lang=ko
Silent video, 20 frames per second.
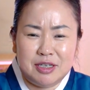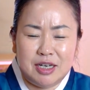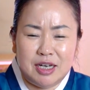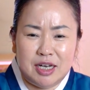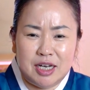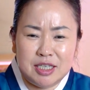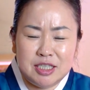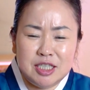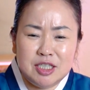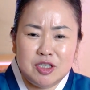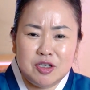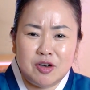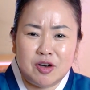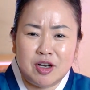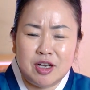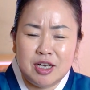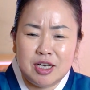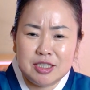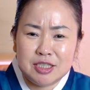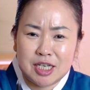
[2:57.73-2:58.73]

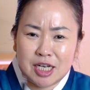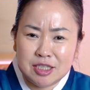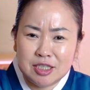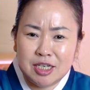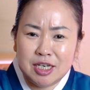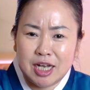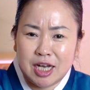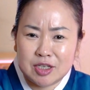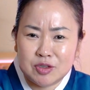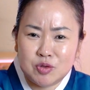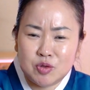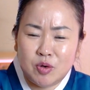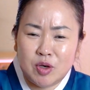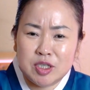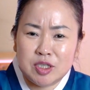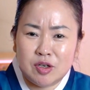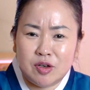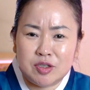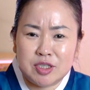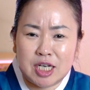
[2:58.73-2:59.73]
아시죠? 작년에 안
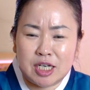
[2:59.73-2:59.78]
좋았어요.